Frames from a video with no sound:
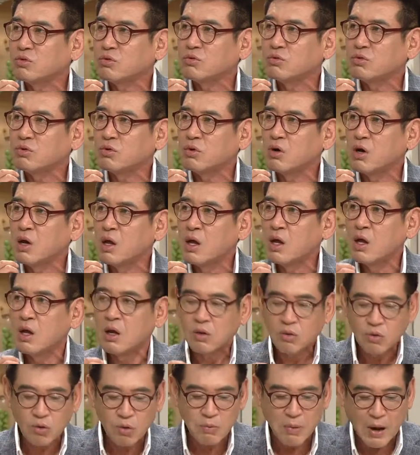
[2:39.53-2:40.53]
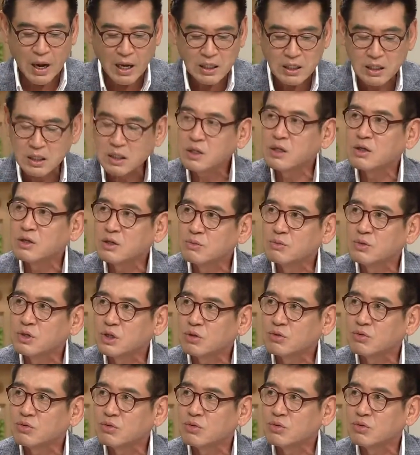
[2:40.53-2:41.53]
그렇고 또 맛있는
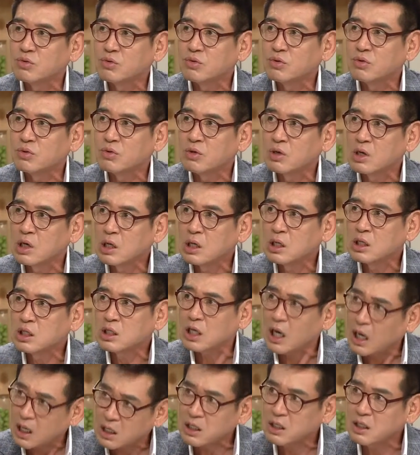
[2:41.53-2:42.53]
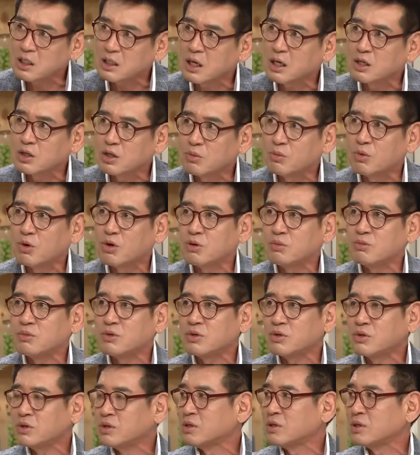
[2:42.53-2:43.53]
음식도 짜증내서
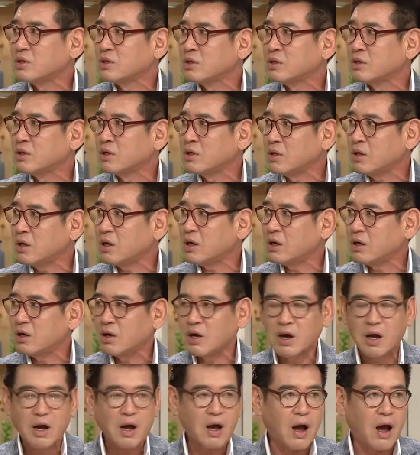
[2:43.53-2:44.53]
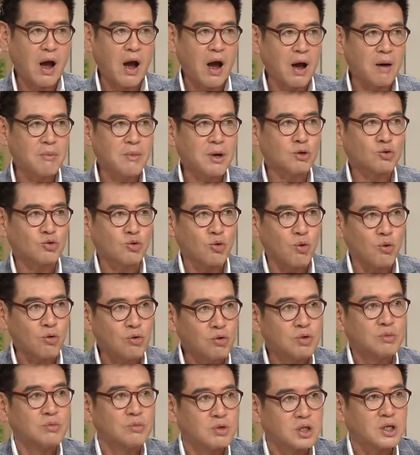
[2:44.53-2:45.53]
먹으면은 어? 암에
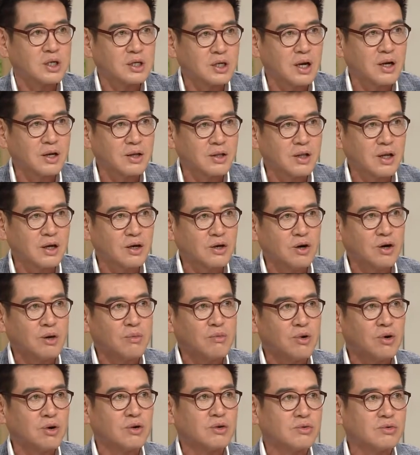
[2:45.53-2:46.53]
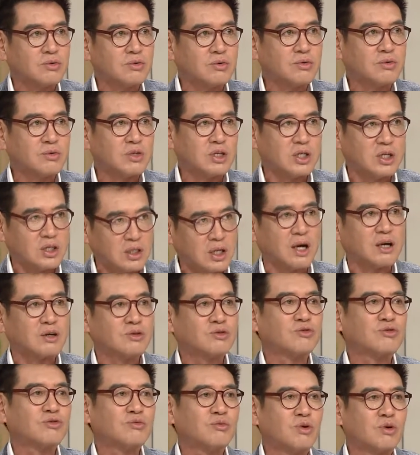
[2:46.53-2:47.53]
좋은 음식이라는데 그걸 먹어도 인상
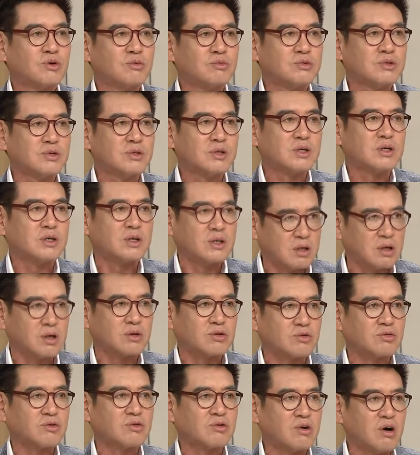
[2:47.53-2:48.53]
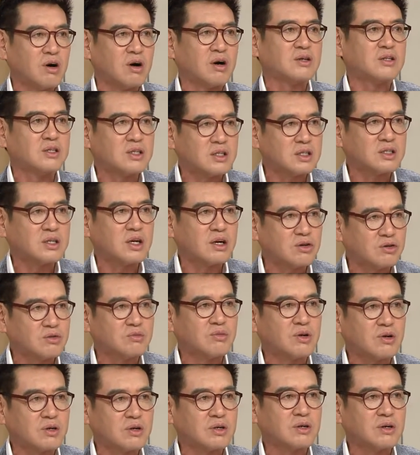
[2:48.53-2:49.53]
쓰고 먹으면 그것도 아. 꺼진 채로
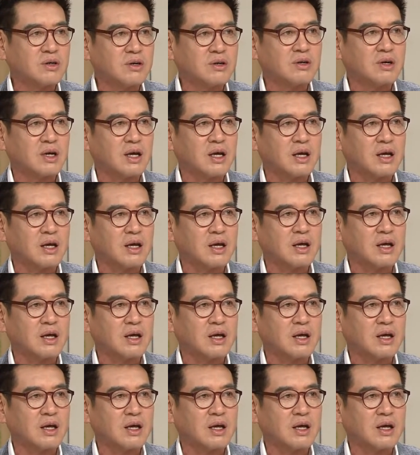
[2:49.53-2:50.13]
먹는 거네.